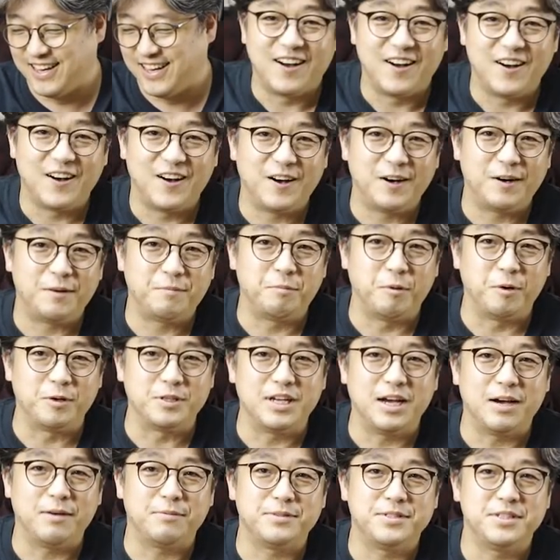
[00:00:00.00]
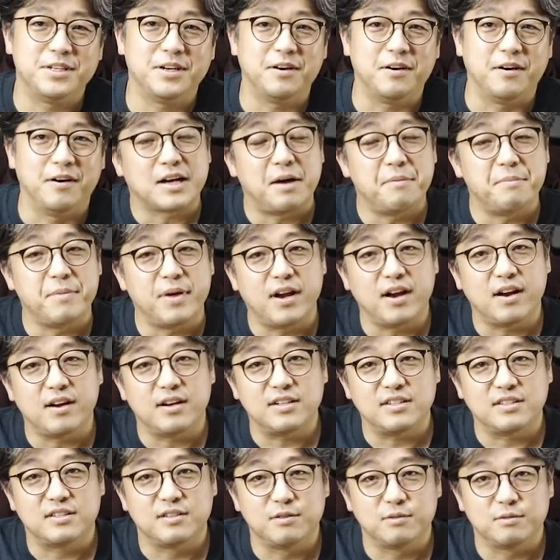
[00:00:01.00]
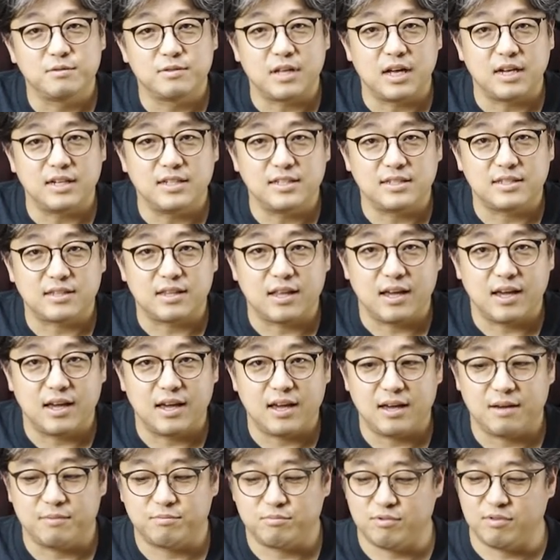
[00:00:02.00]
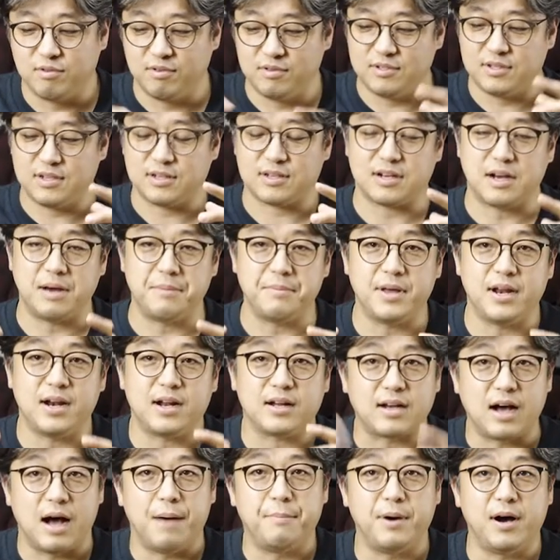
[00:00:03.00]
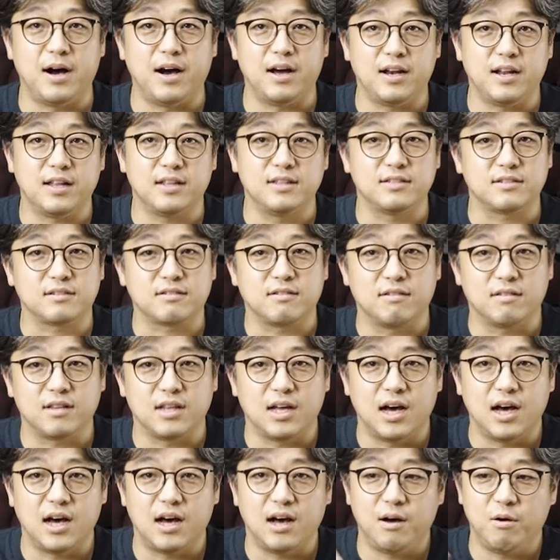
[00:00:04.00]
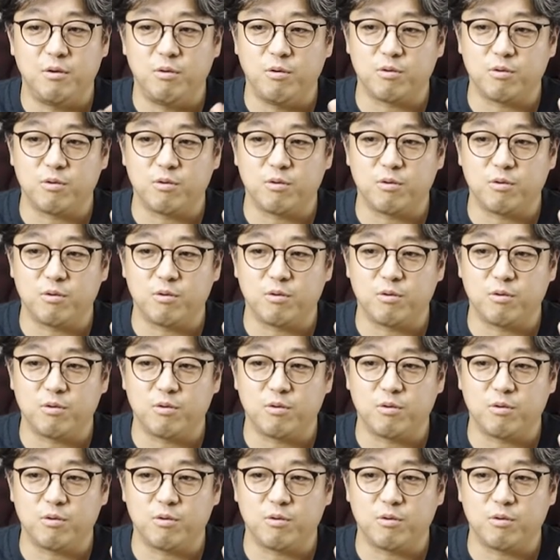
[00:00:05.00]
뭐냐면요, 카메라를 들고 다닐 때 물론 이제 카메라 가방 안에 넣거나